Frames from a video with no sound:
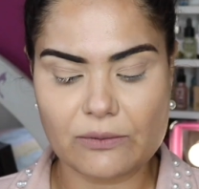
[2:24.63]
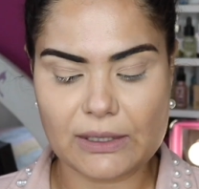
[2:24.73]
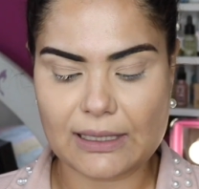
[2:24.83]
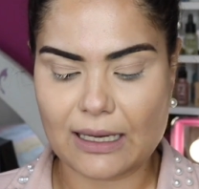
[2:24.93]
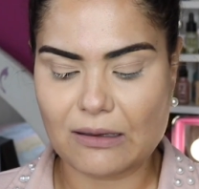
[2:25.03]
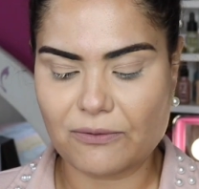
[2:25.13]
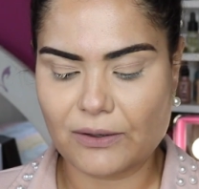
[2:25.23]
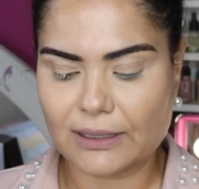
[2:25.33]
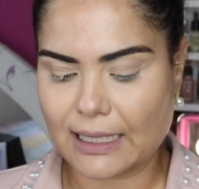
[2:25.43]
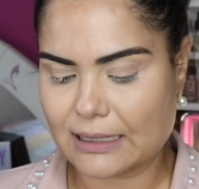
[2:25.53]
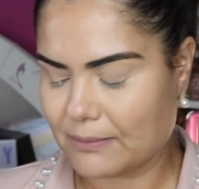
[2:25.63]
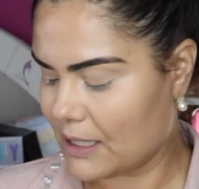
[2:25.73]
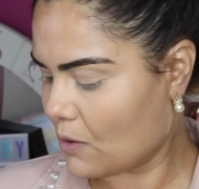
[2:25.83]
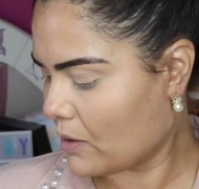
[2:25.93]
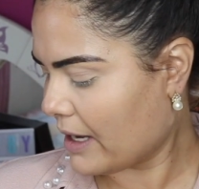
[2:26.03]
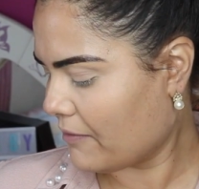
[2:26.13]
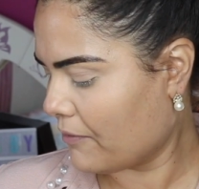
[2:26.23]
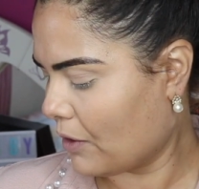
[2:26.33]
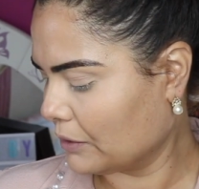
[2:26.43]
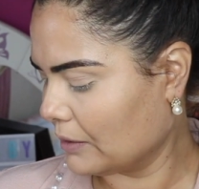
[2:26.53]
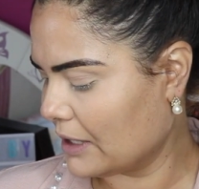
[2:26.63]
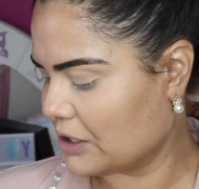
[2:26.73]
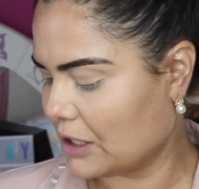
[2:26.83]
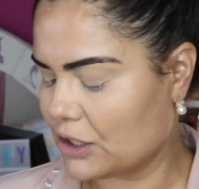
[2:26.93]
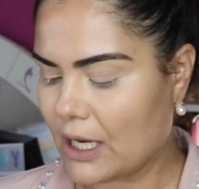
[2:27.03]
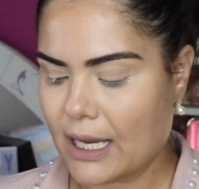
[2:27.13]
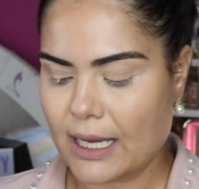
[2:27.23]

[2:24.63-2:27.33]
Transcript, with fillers: eu vou sair fantasminha em qualquer foto, né, gente?